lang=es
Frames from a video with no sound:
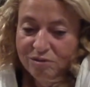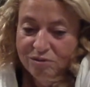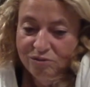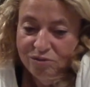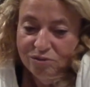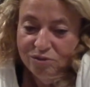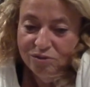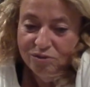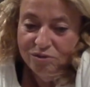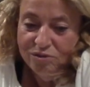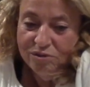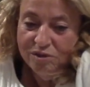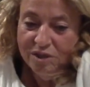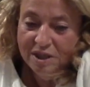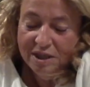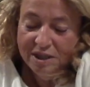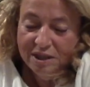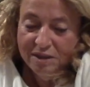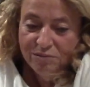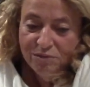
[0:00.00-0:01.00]
todo
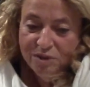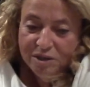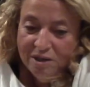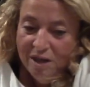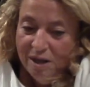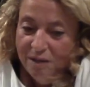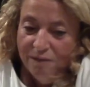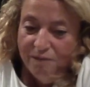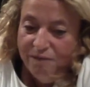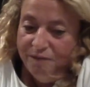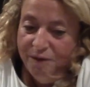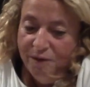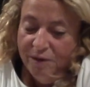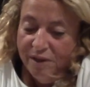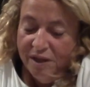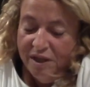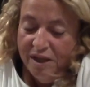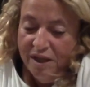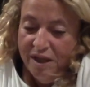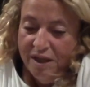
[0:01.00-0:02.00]
así un frío, que
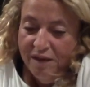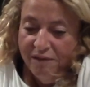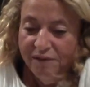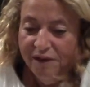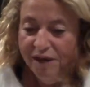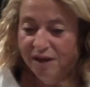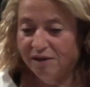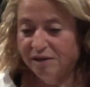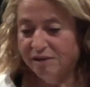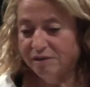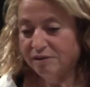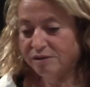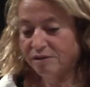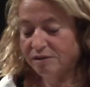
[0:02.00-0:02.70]
tenía frío.